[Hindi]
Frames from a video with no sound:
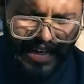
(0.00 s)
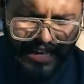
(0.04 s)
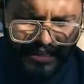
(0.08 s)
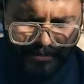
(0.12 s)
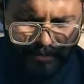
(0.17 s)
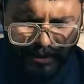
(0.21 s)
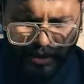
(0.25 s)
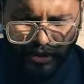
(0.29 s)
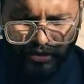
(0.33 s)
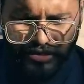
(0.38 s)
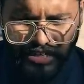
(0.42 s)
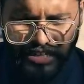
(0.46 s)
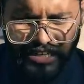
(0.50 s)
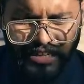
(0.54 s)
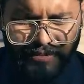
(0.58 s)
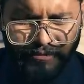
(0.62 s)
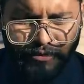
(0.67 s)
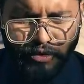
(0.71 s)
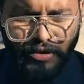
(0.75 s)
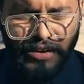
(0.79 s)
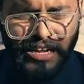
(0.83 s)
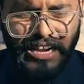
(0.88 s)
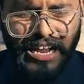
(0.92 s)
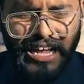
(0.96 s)
रात में ही तो टंकी
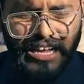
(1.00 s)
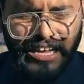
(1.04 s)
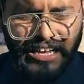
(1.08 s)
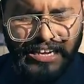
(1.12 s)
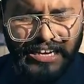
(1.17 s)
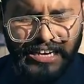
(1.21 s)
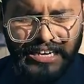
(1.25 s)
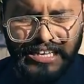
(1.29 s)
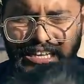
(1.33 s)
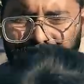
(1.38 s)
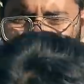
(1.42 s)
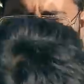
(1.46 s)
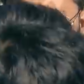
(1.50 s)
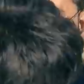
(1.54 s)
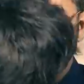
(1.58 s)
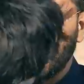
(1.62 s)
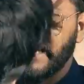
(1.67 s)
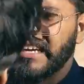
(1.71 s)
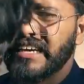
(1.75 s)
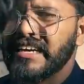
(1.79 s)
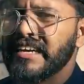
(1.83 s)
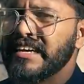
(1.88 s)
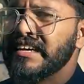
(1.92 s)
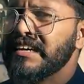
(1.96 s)
फुल करा के खड़ी की
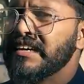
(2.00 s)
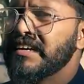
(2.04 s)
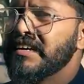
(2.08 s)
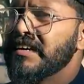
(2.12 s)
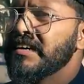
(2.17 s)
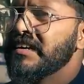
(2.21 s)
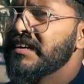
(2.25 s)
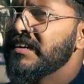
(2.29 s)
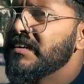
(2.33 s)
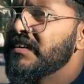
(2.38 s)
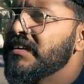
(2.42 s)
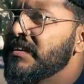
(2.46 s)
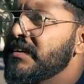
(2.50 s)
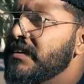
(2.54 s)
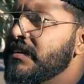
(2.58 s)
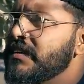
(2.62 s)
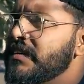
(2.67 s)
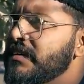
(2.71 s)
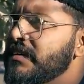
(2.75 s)
है ये फुल करा है